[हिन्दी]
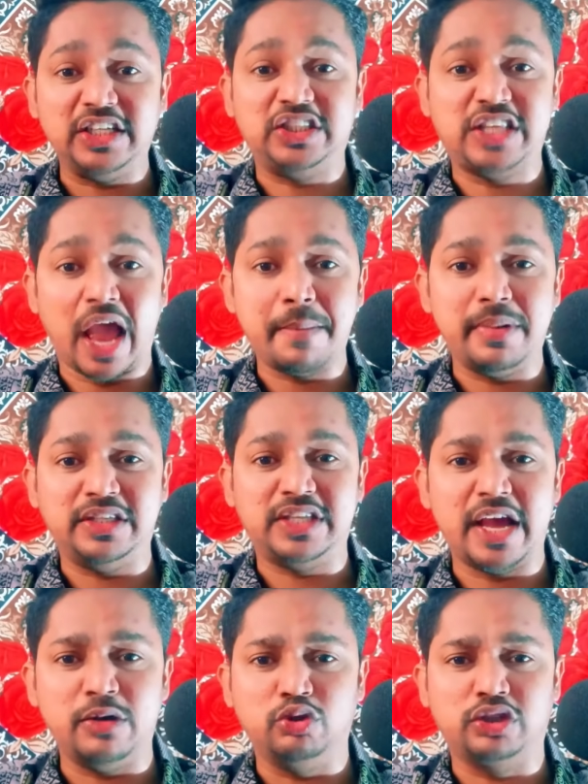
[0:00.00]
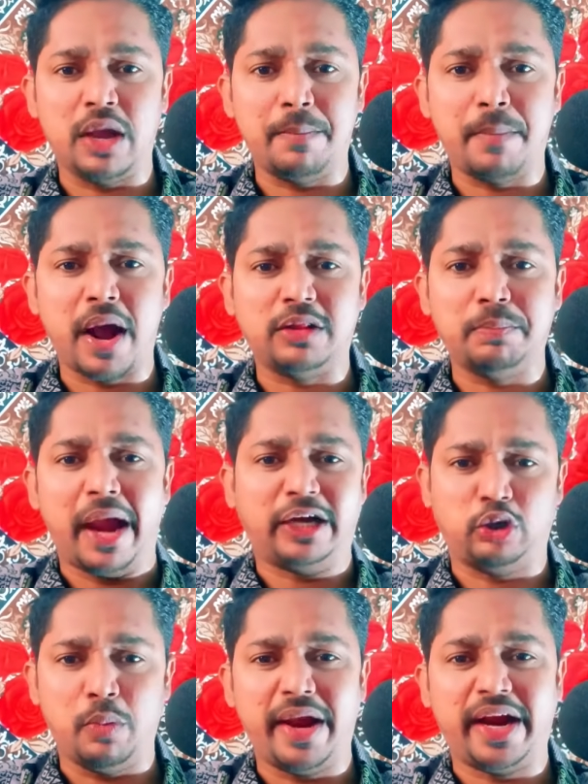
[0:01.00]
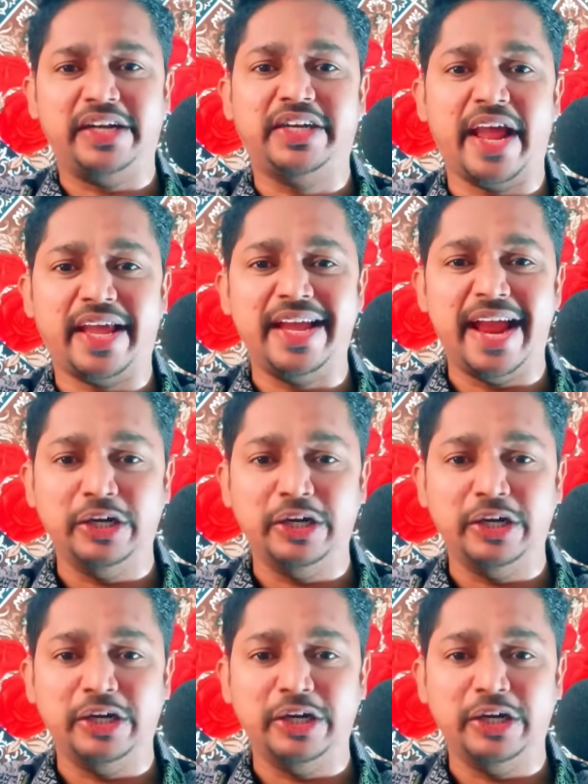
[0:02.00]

सैमी जैन उसके बाद बैक टू बैक अटैकिंग एंड